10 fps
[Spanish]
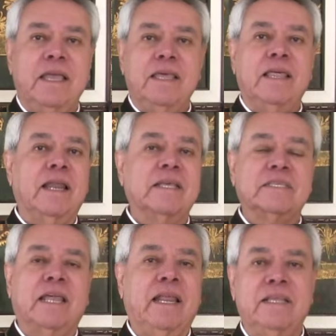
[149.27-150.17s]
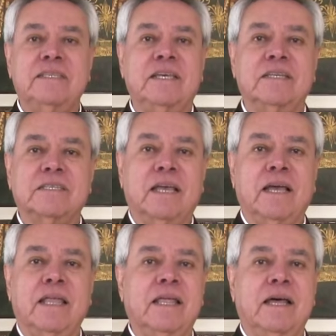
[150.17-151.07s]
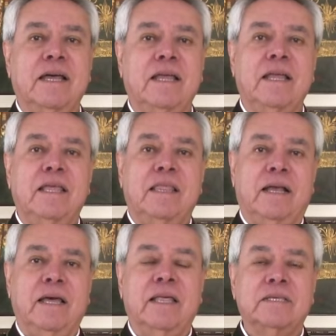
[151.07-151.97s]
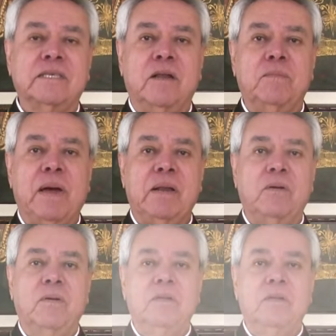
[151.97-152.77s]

y de las creencias de cada de cada ser humano,